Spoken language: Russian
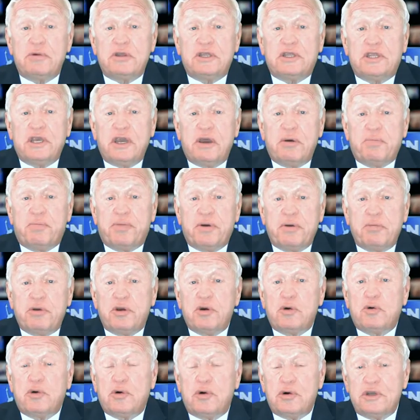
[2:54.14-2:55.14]
темпами
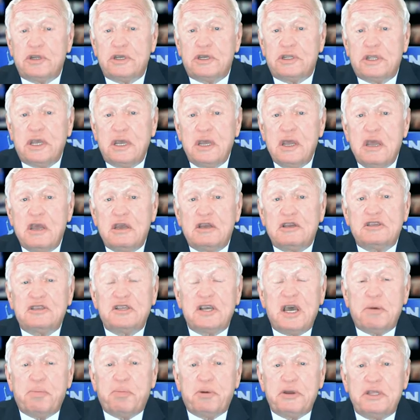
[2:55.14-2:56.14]
уходят
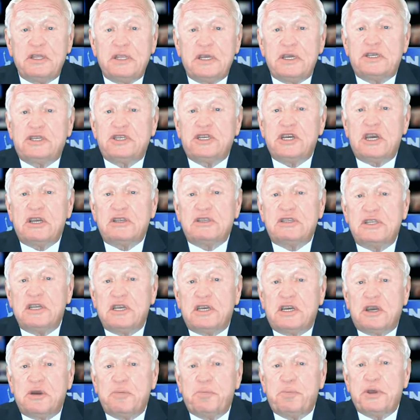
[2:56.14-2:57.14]
западный
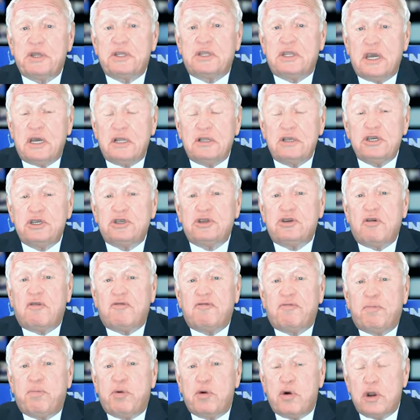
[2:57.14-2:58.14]
частный капитал еще
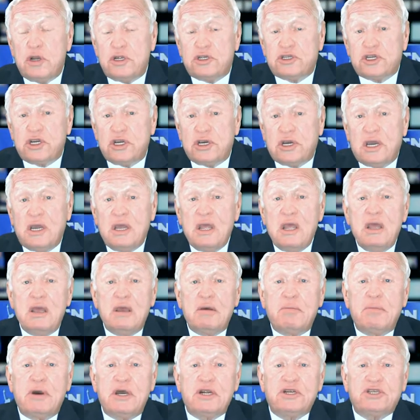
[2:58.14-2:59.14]
в больших
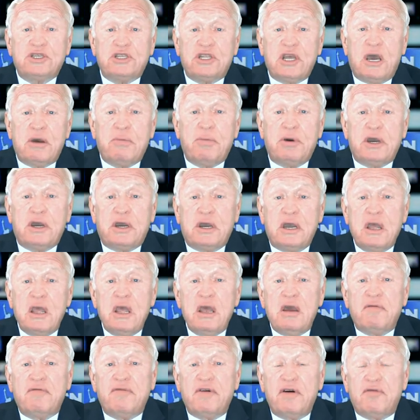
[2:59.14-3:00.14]
масштабах
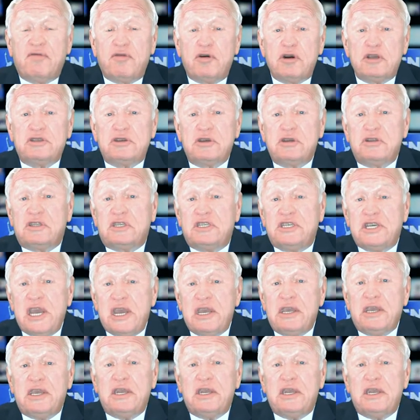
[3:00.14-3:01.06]
вывозят деньги